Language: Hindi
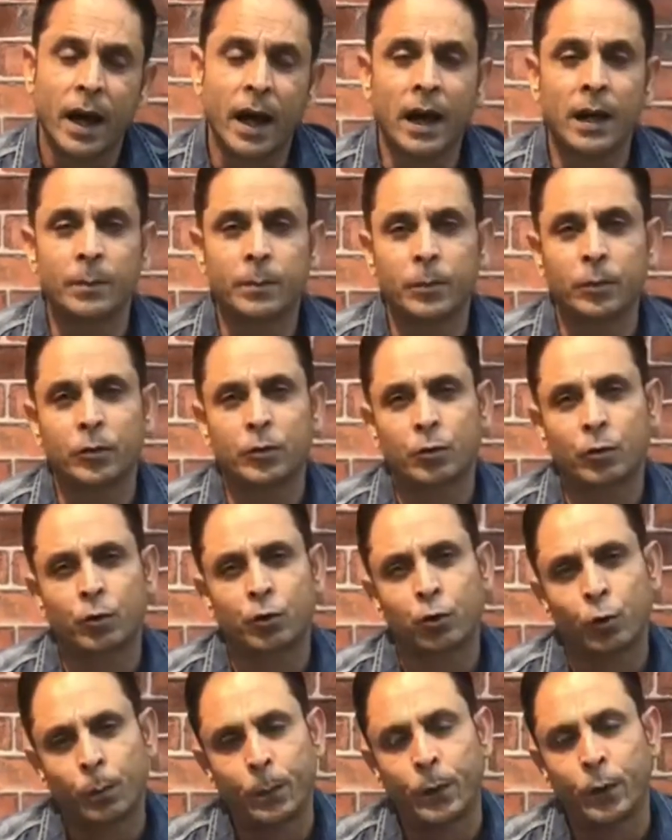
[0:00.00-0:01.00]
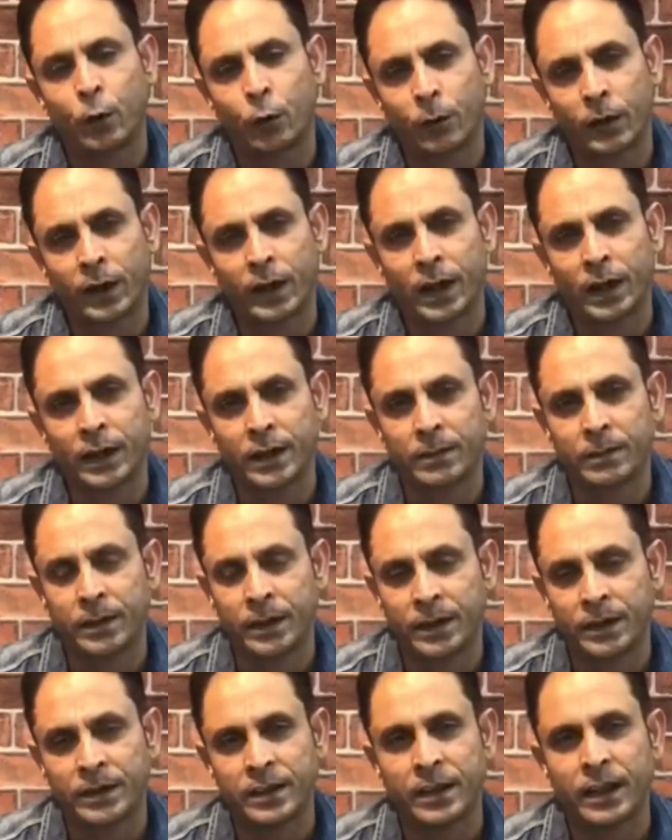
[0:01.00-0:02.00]
आपने उसको सुपर ओवर के लिए
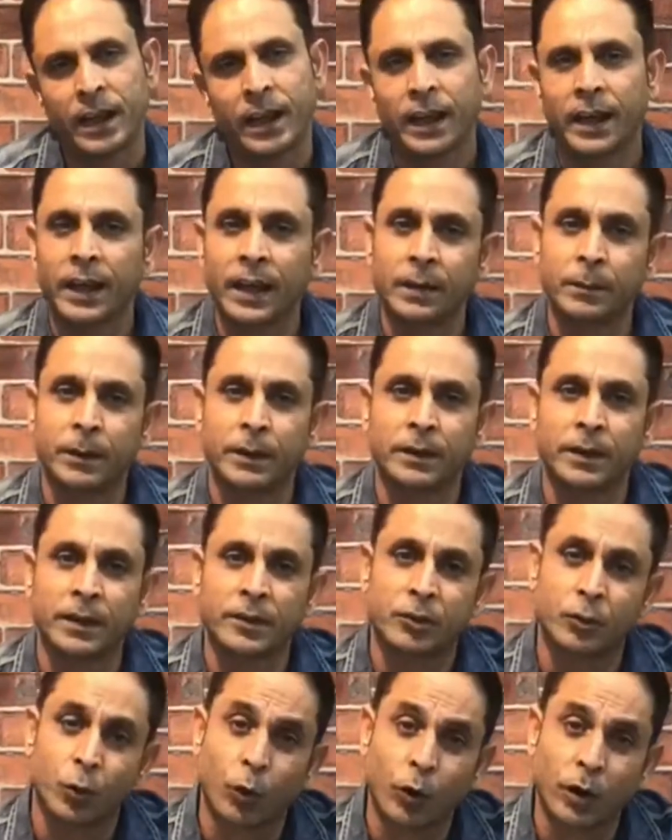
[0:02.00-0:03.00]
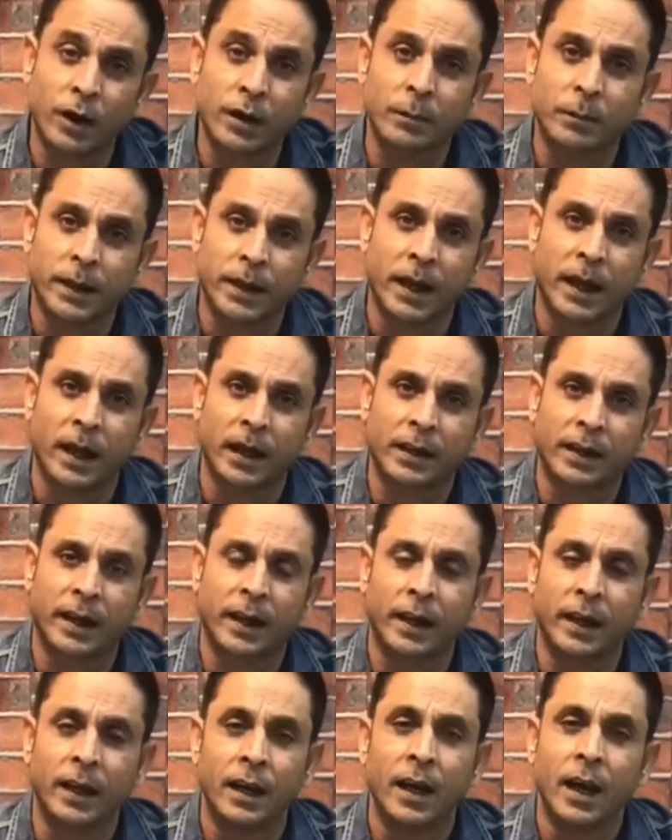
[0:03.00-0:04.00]
भेज दिया एक बंदा सौ रन बना के